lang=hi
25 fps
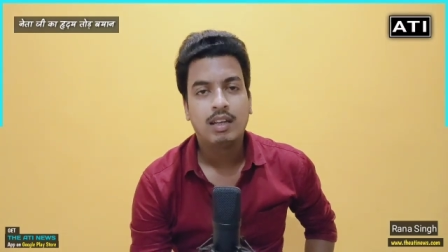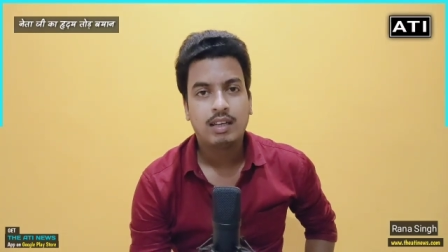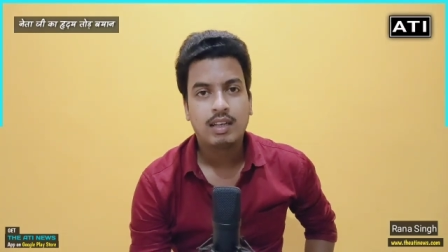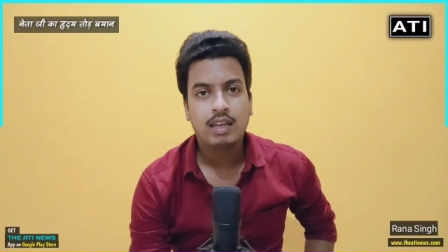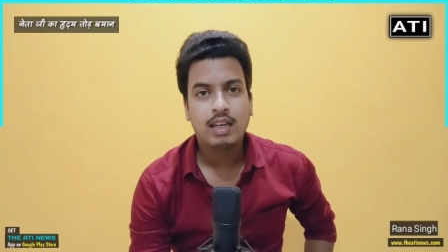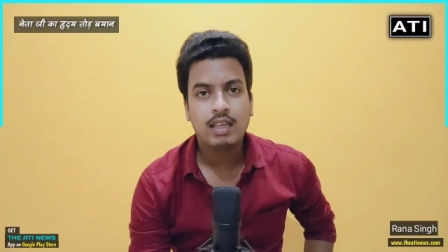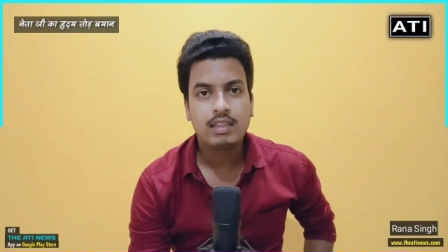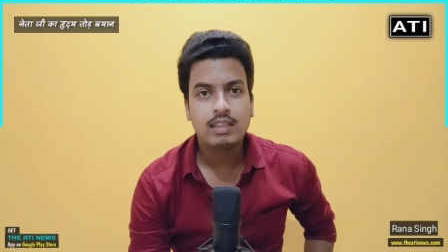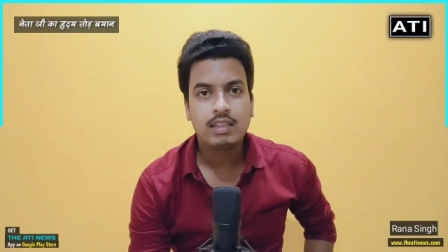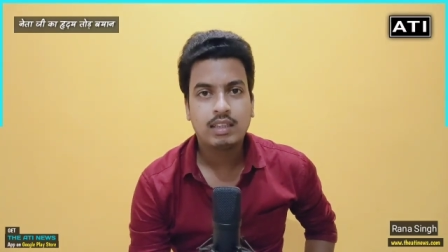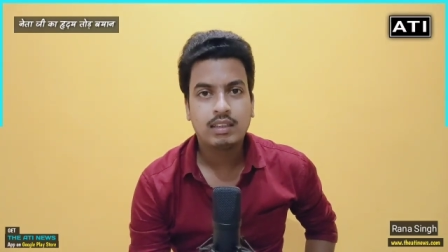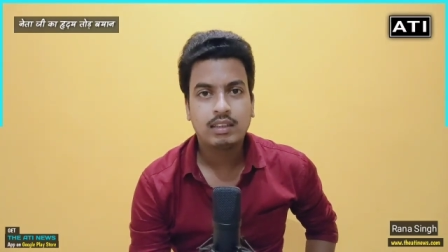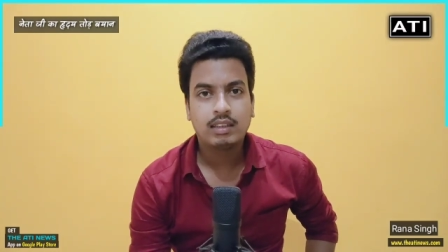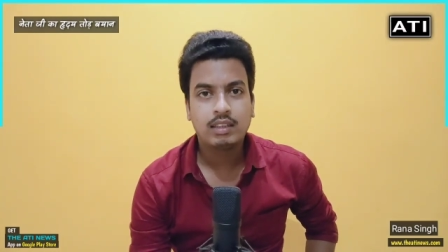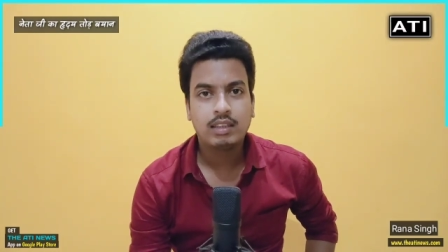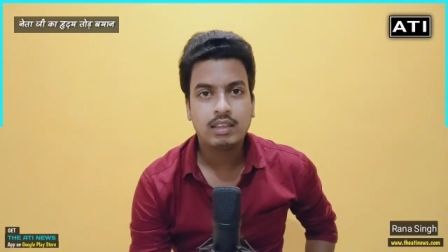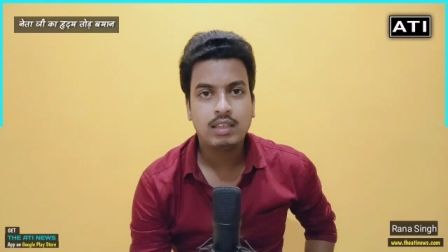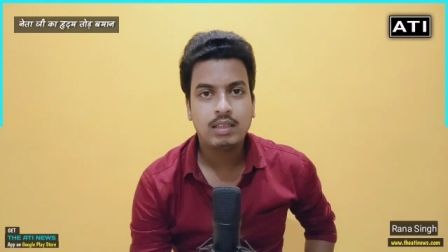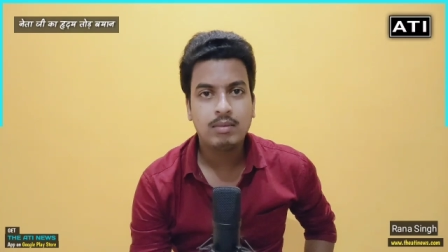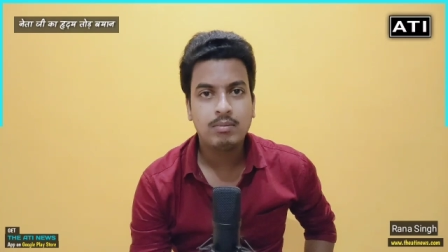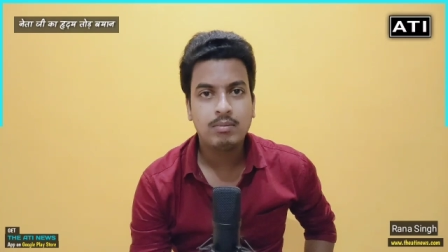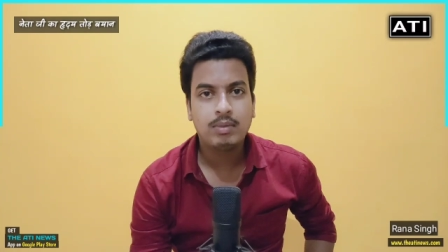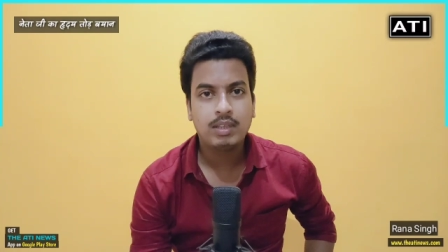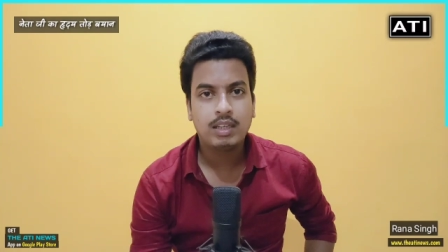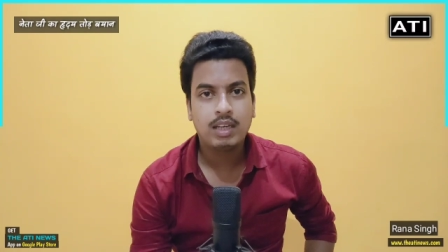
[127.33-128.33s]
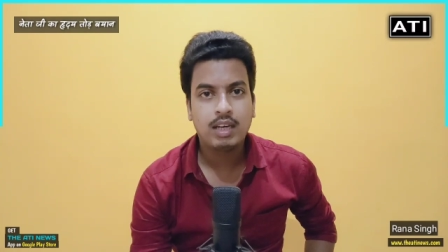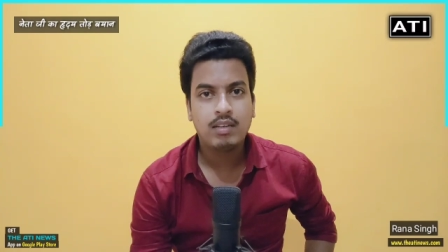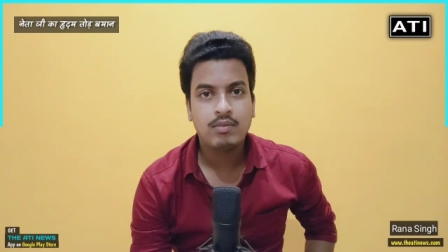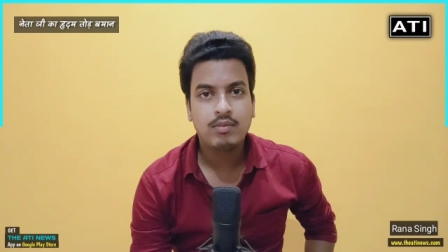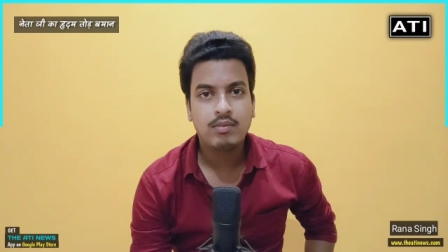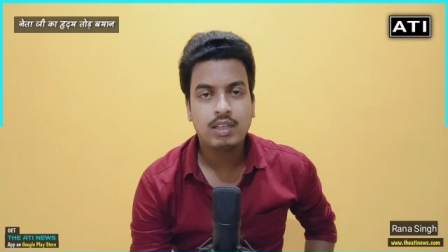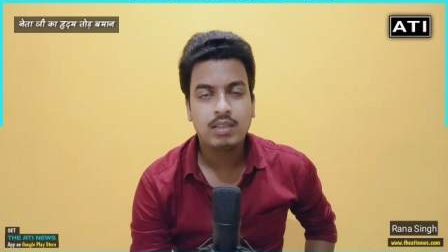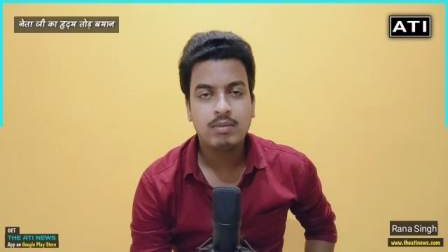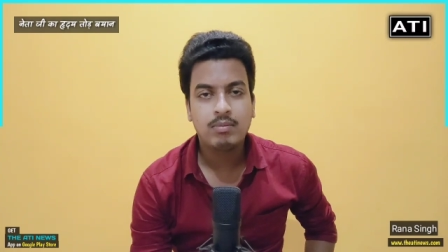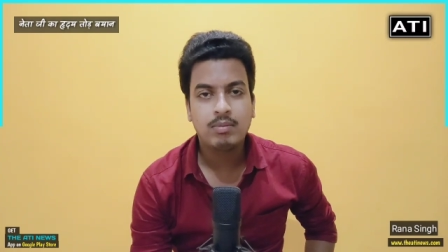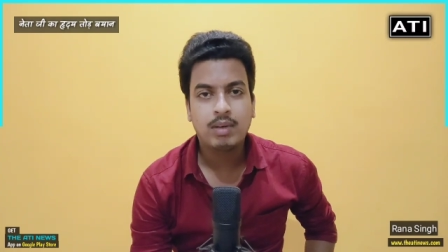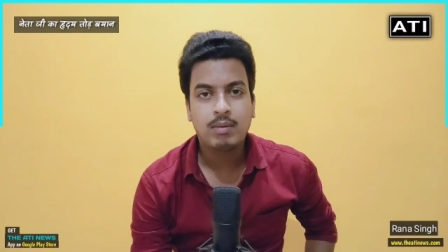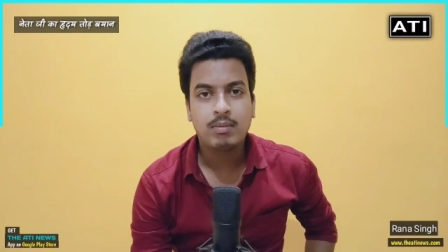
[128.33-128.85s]
कह सकते हैं बयान
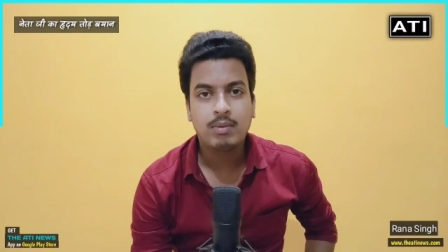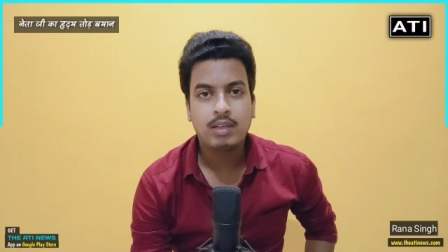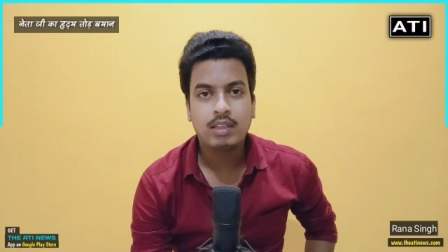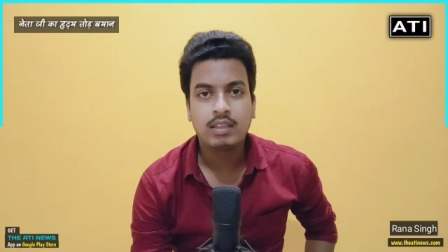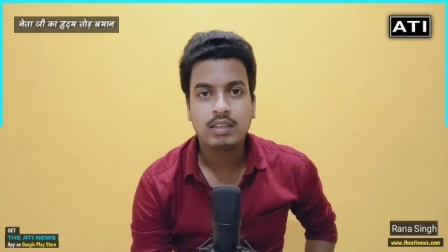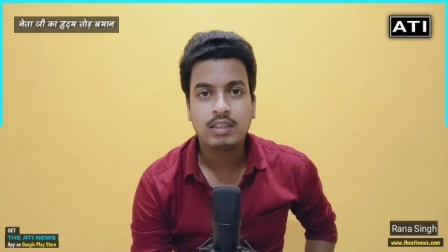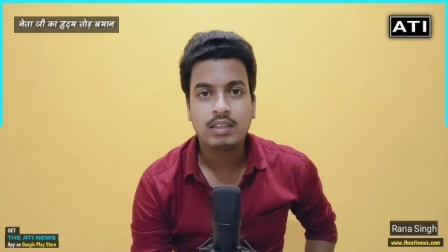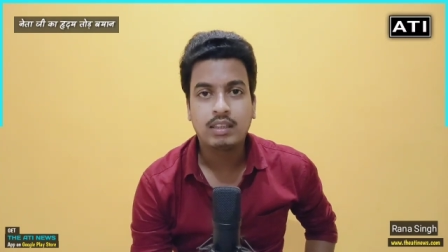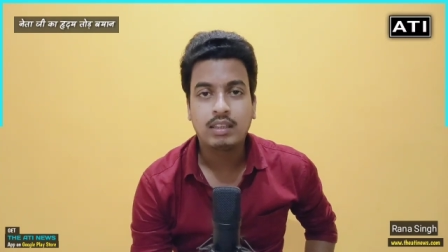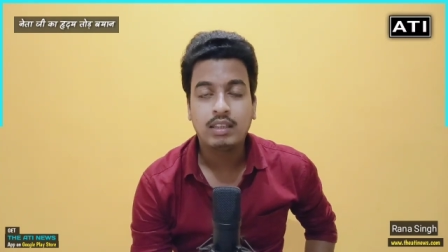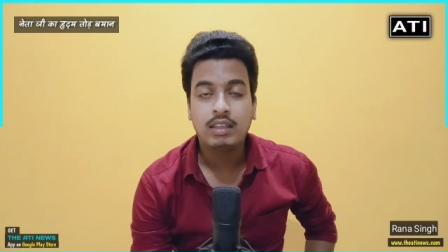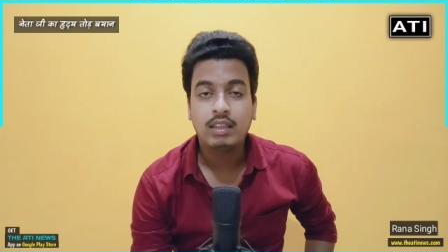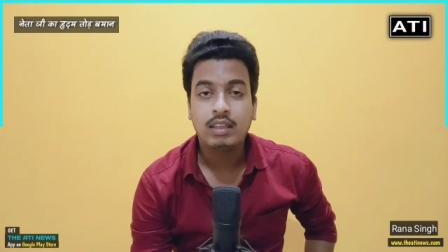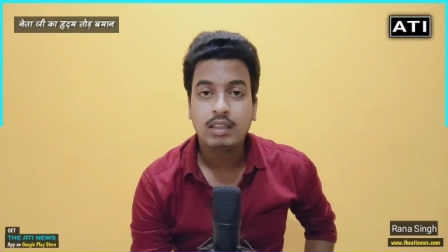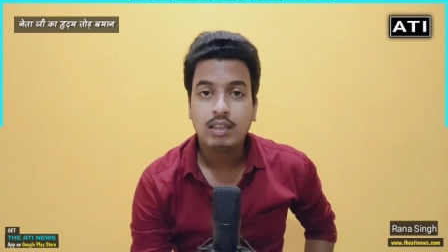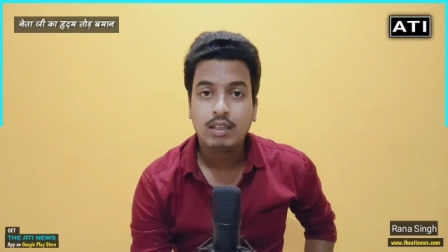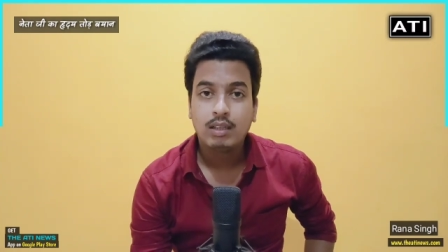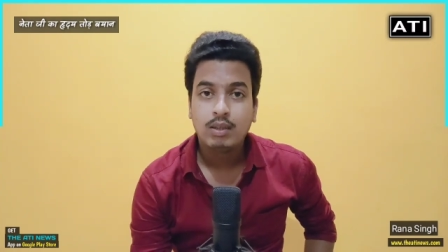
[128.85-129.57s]
वाले बाबा के